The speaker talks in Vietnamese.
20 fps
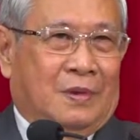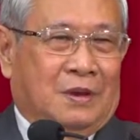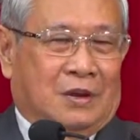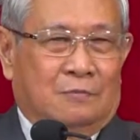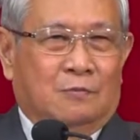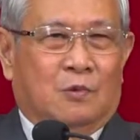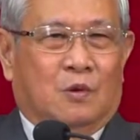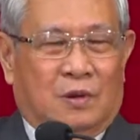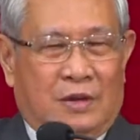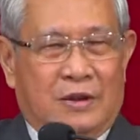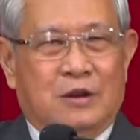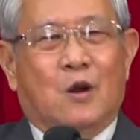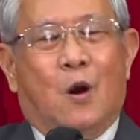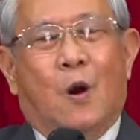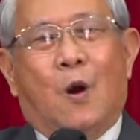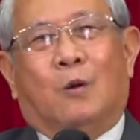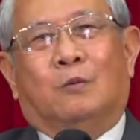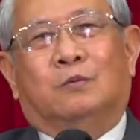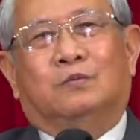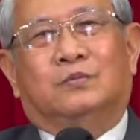Thì có một linh
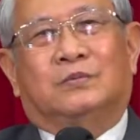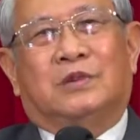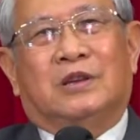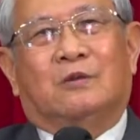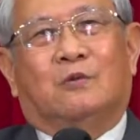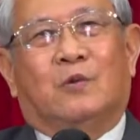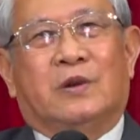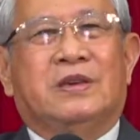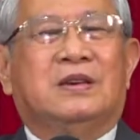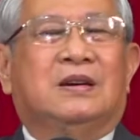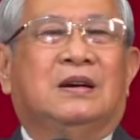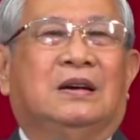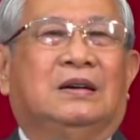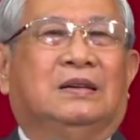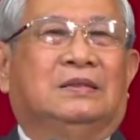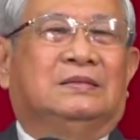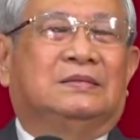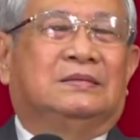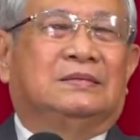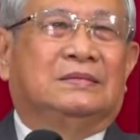hồn thì quý
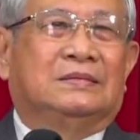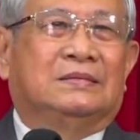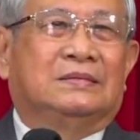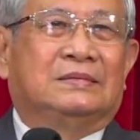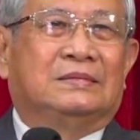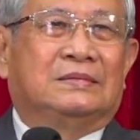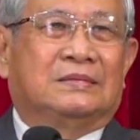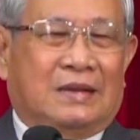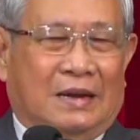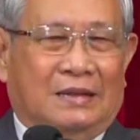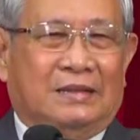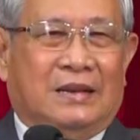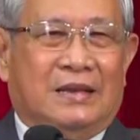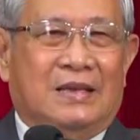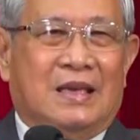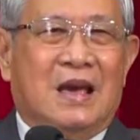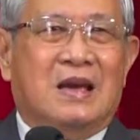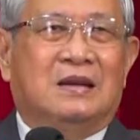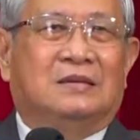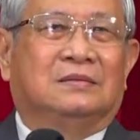hơn cả
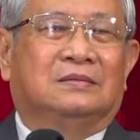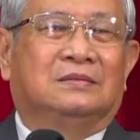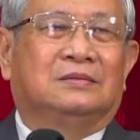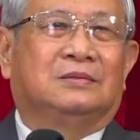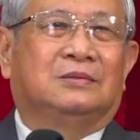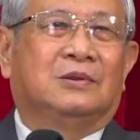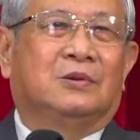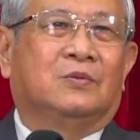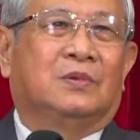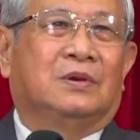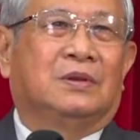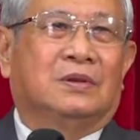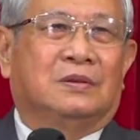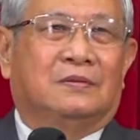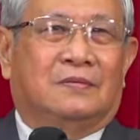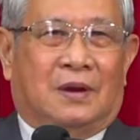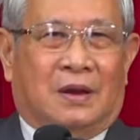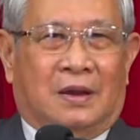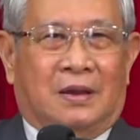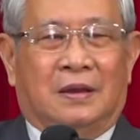thế gian, Chúa nói
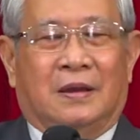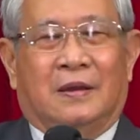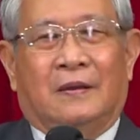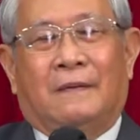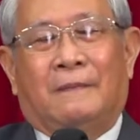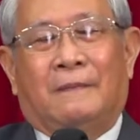như vậy.